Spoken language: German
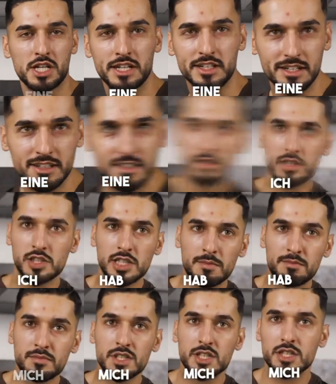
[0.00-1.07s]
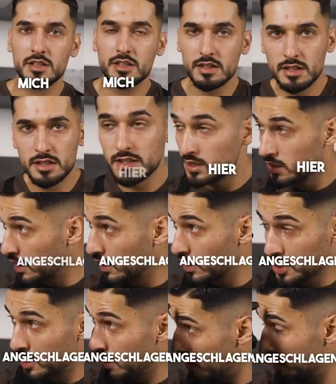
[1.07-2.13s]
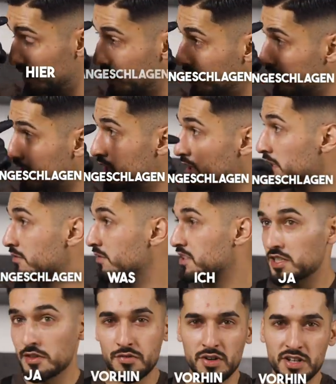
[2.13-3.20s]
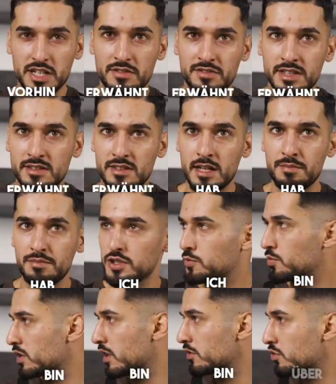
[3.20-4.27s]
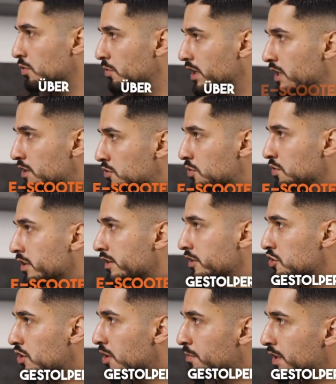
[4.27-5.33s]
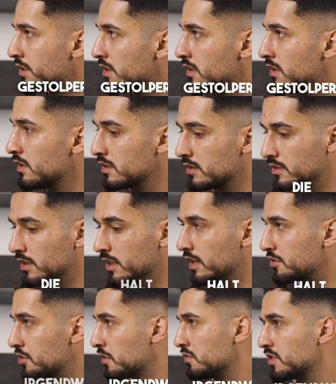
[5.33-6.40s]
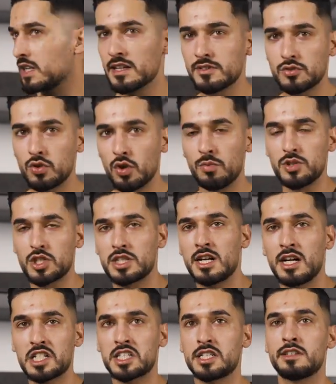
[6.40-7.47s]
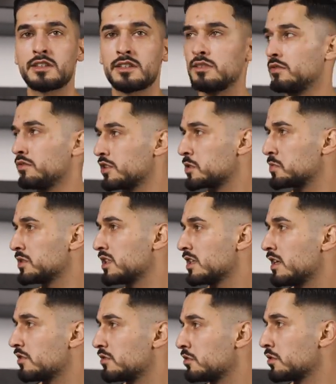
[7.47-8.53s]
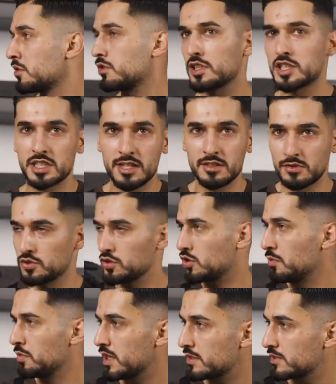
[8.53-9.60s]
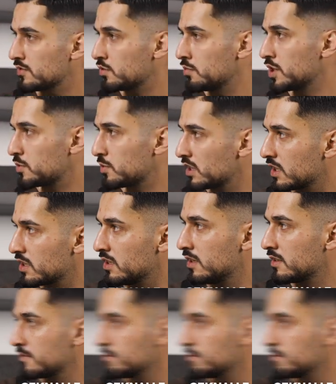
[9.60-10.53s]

eine. Ich habe mich hier angeschlagen, hier angeschlagen, was ich ja vorhin erwähnt habe. Ich bin halt so über E-Scooter gestolpert, ja. halt irgendwie ganz komisch da standen und ich bin dann halt unglücklich gegen so einen Stromkasten zum Beispiel geknallt.